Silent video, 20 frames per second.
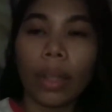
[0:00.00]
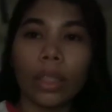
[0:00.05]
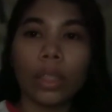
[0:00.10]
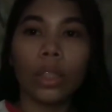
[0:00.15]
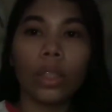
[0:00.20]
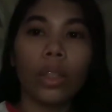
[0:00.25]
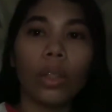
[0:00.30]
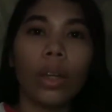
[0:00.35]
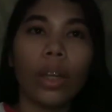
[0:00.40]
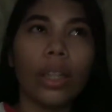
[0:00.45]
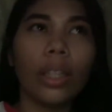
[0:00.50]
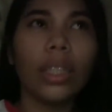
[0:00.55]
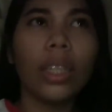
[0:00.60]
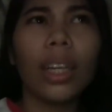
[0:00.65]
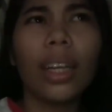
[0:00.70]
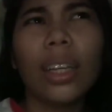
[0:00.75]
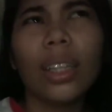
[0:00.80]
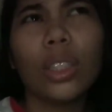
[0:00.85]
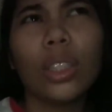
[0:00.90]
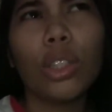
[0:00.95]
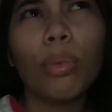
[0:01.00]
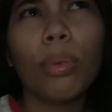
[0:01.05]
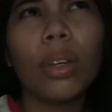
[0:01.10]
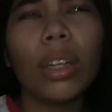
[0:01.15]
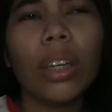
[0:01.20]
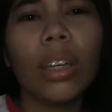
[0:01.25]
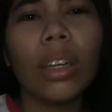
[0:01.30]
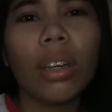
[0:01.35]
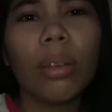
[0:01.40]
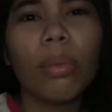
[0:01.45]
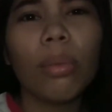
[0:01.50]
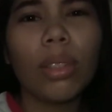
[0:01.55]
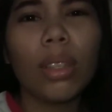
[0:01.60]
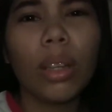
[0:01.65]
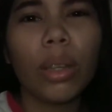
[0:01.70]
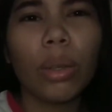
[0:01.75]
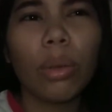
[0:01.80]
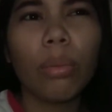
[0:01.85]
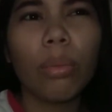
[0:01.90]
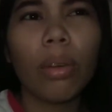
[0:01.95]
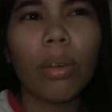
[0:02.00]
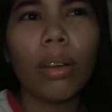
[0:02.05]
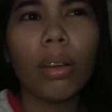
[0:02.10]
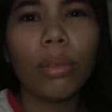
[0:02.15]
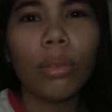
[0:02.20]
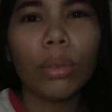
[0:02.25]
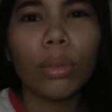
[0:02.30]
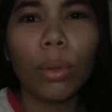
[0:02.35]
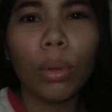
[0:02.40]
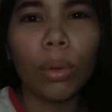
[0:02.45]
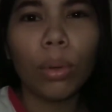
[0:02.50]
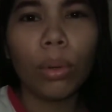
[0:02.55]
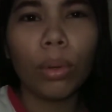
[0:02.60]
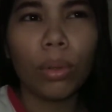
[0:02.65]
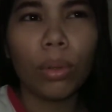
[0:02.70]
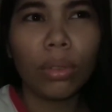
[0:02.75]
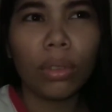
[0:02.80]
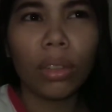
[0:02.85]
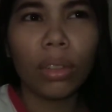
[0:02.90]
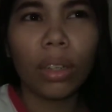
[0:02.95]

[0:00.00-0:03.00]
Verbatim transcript: So ayun guys, sobrang nakakamiss lang yung mga ano doon,